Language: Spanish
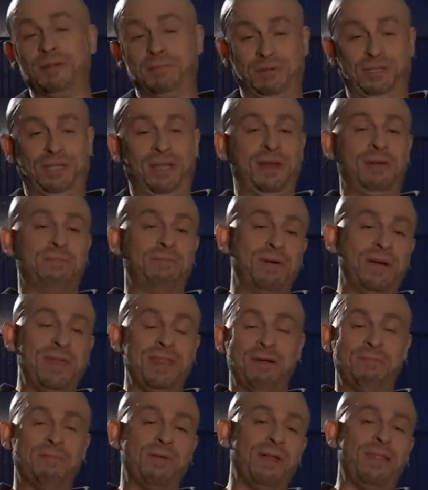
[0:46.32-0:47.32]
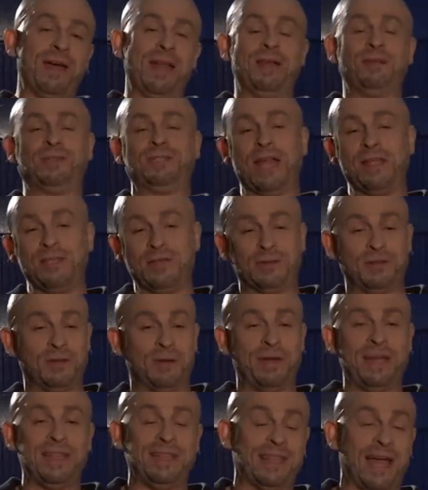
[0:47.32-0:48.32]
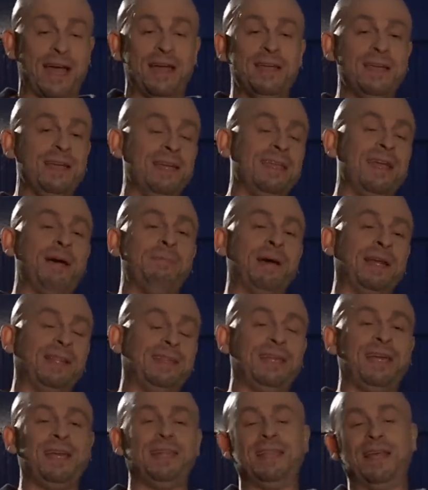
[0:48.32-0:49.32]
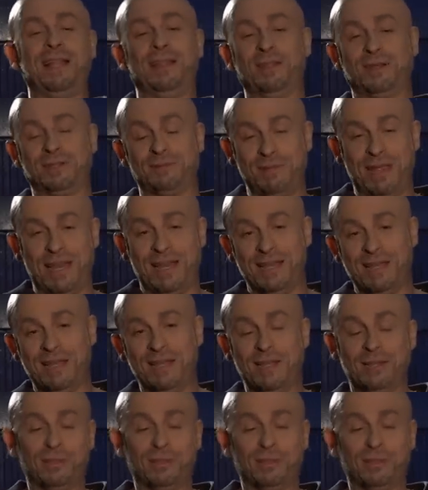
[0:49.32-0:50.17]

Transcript: se pusieron muy de moda en los años 90 y a partir del 2000